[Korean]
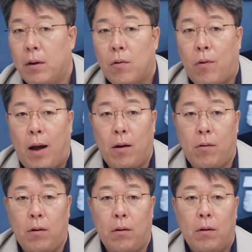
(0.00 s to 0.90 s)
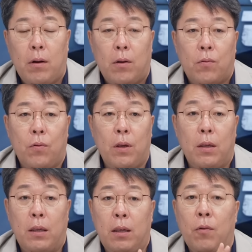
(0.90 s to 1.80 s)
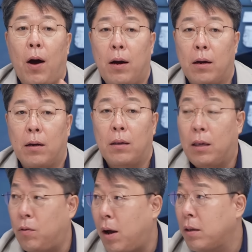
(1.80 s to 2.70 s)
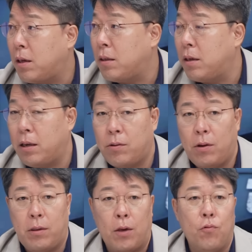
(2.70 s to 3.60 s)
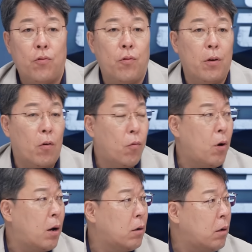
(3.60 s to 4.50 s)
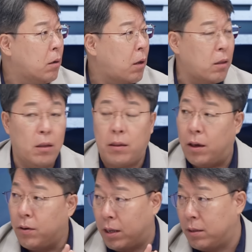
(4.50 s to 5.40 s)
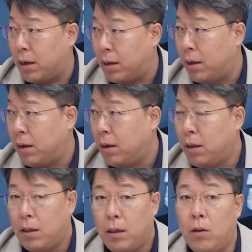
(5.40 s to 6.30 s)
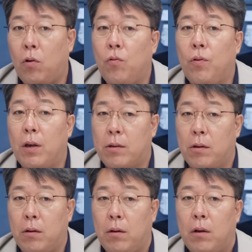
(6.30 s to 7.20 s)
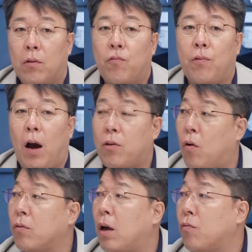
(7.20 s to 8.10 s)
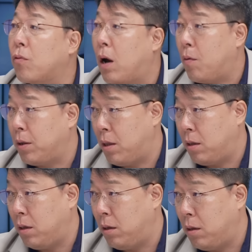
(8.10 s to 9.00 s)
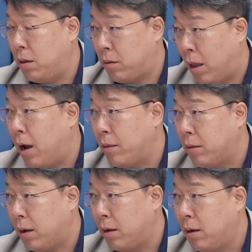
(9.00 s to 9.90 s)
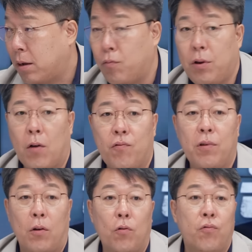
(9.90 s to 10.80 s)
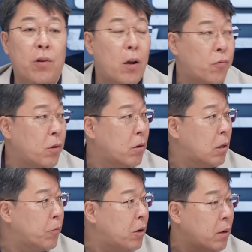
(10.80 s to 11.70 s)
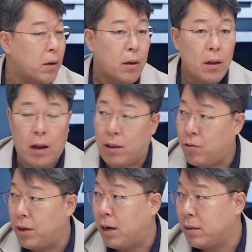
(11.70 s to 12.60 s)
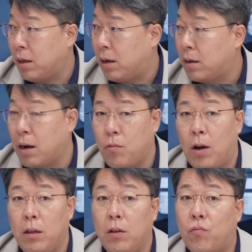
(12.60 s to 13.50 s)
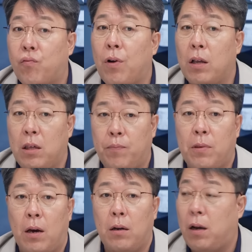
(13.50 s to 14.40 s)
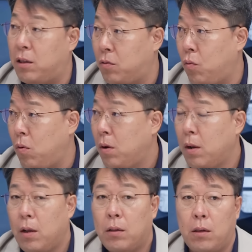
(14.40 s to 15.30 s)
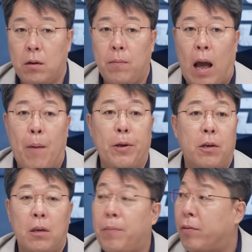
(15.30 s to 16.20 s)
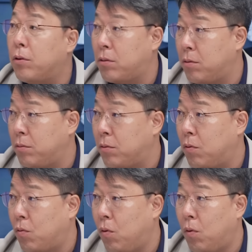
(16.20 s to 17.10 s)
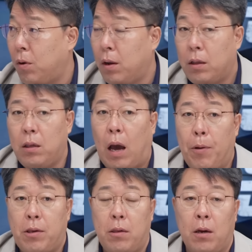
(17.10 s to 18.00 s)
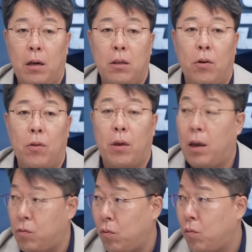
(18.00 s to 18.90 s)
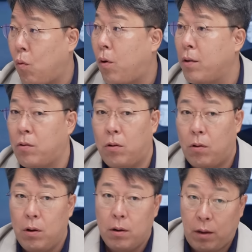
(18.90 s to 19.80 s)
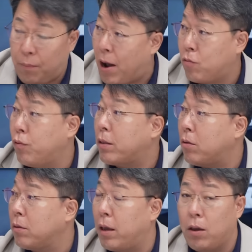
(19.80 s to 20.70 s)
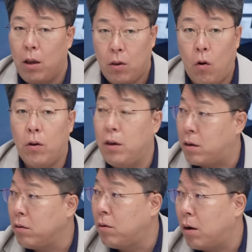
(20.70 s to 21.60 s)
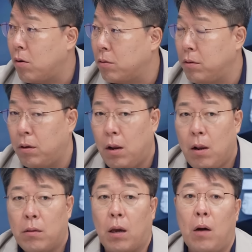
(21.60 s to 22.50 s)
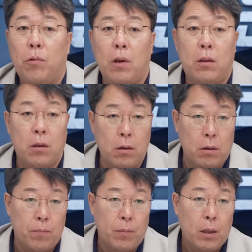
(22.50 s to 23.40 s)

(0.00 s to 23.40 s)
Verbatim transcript: 과거 소위 일왕, 일왕 체제에서의 제국주의 영광을 다시 재현한다. 이걸 위해서 국가가 정상 국가화 되기 돼야 한다. 그러니까 우리가 군사력을 투사할 수 있는 힘을 가져야 한다라고 하는 이 두 가지 입장을 가지고 지금 아베 체제를 만들었던 거고 음. 이 아베 체제가 2000년대 계속 교과서 다 바꾸고 했던 게 여기에 근거한 거거든요. 제가 볼 땐 지금